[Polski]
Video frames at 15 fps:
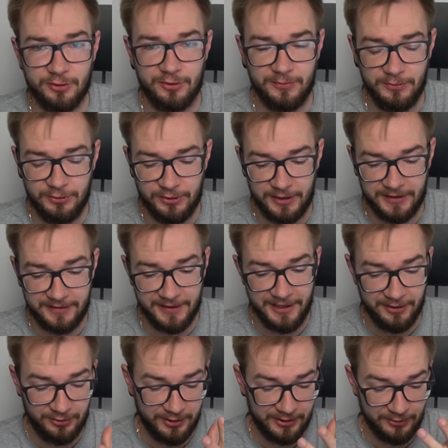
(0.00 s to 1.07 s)
oczywiście chce,
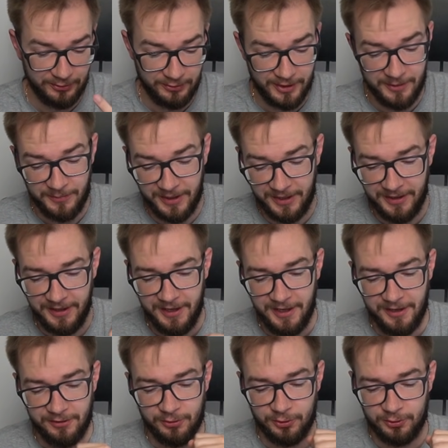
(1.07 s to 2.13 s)
jeżeli ktoś nie ma,
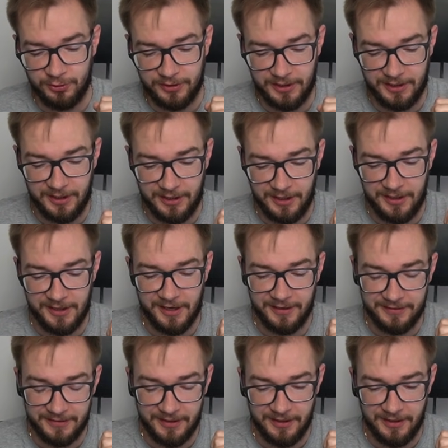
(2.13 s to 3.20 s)
no to taka
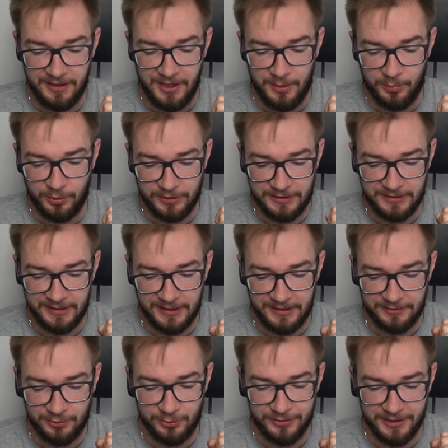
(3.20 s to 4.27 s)
galeriańska ponita,
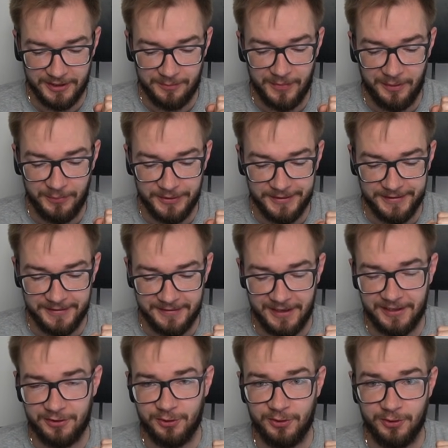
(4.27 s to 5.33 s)
tutaj mamy
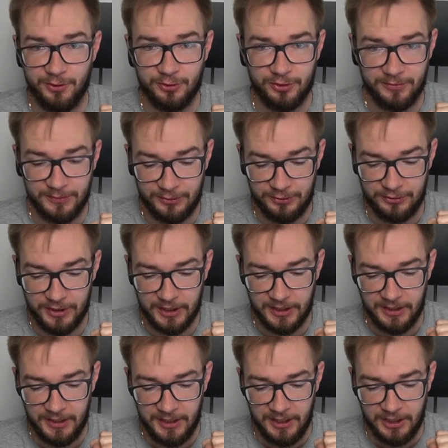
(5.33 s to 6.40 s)
na to oczywiście
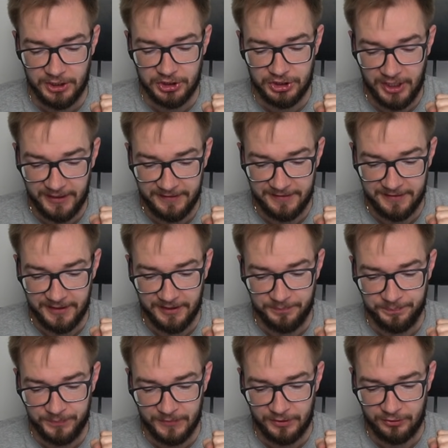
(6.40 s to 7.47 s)
szansę,
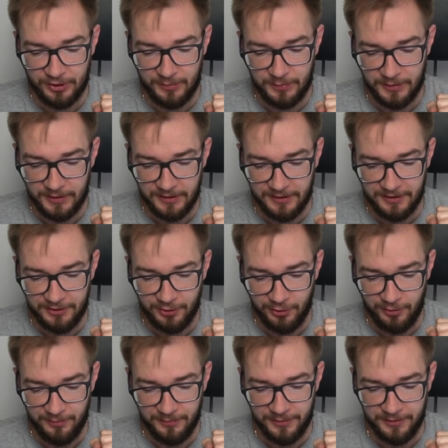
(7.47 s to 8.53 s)
żeby
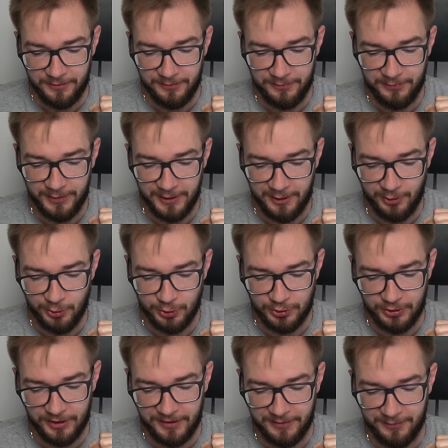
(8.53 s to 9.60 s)
ją
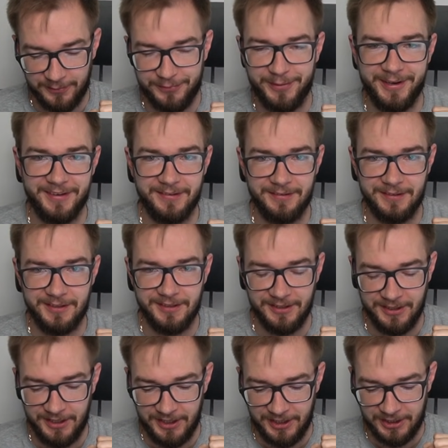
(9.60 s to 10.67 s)
wykluć w wersji
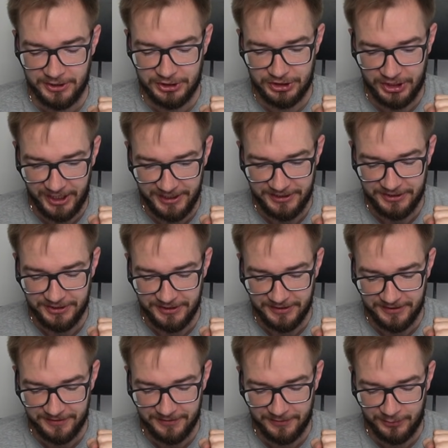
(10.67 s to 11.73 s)
shiny.
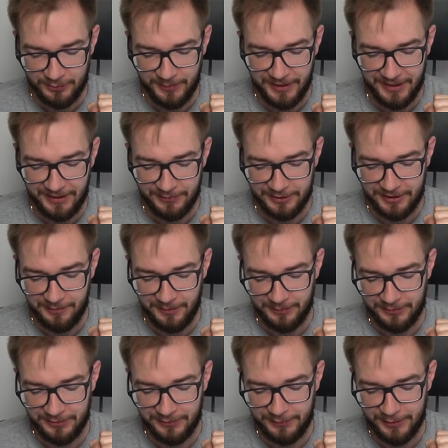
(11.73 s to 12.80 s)
W sumie ja nawet nie
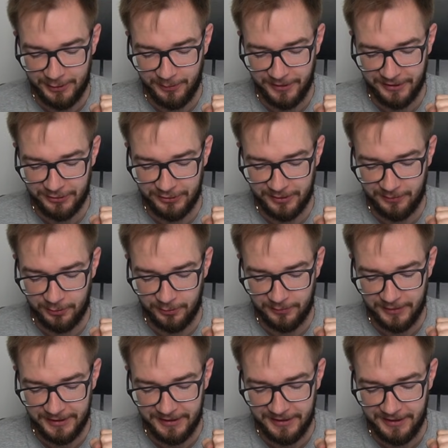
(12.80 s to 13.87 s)
mam zwykłej jeszcze
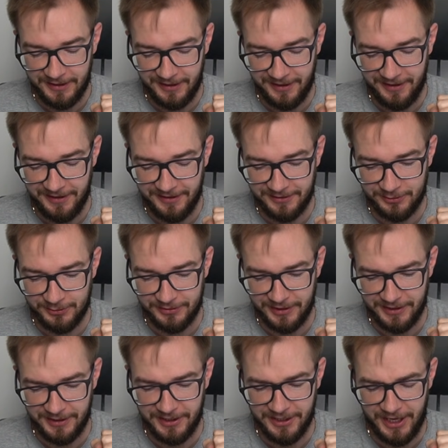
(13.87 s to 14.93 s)
ewoluowanej, ale
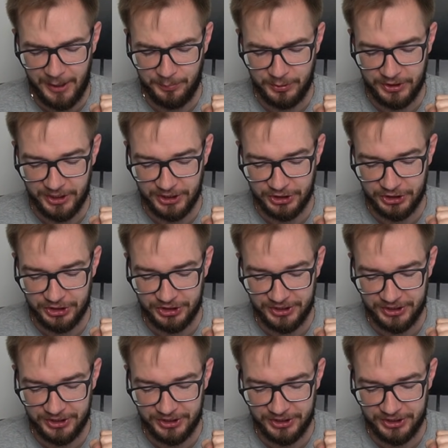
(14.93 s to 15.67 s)
tutaj Rapidash